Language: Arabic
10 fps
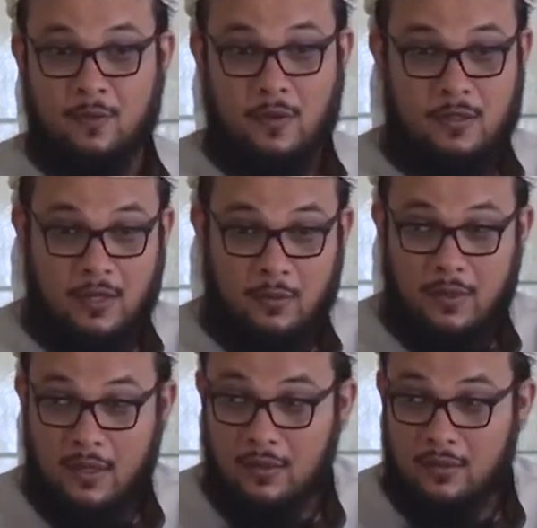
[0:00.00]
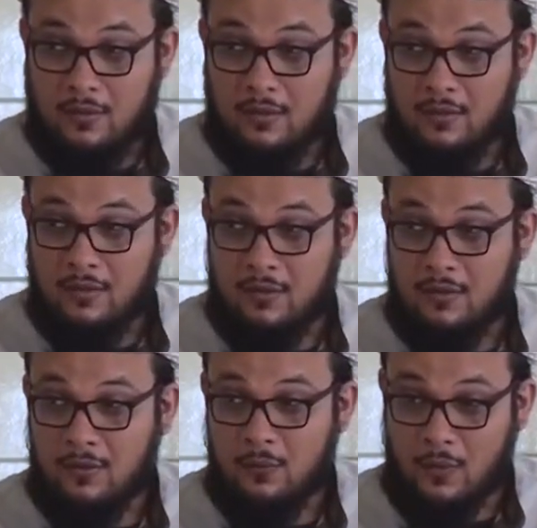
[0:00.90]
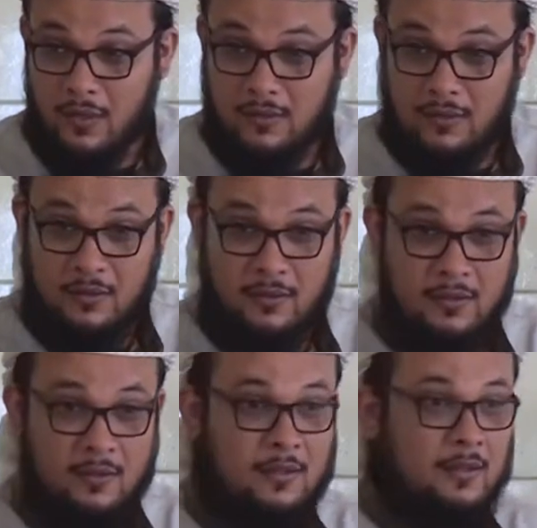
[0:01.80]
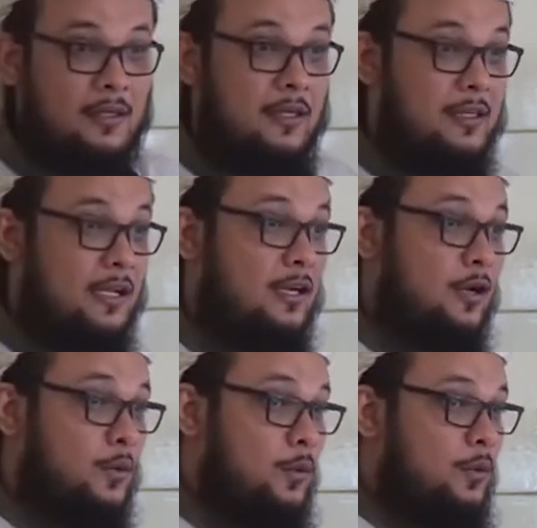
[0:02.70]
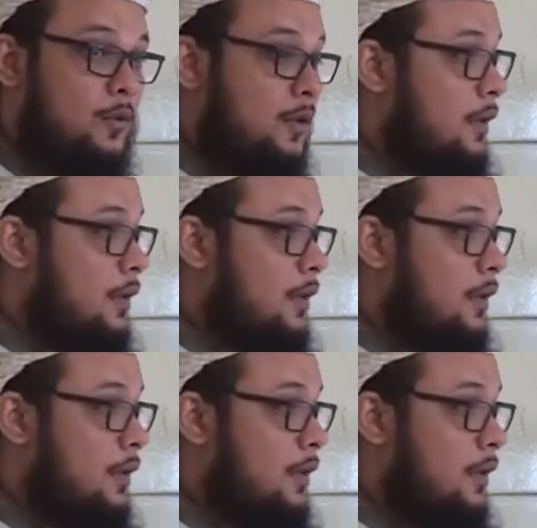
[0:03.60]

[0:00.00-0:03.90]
واضح أو لا واضح إذا نقول